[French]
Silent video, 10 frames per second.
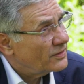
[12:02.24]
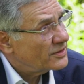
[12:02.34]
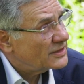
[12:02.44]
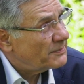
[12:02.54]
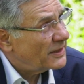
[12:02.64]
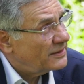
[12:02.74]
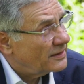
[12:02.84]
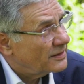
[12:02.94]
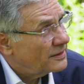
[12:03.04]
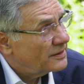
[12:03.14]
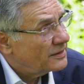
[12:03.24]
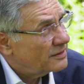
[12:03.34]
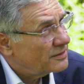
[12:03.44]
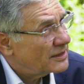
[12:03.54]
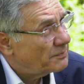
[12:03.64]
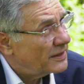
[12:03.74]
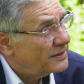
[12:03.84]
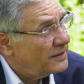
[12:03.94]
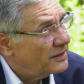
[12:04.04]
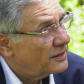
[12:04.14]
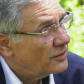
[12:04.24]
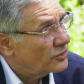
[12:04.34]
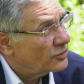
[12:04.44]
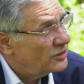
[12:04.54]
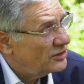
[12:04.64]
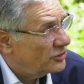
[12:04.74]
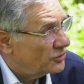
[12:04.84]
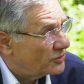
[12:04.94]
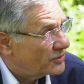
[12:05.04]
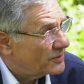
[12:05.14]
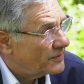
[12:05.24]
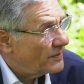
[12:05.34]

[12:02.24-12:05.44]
dans sa pratique, dans sa pratique religieuse.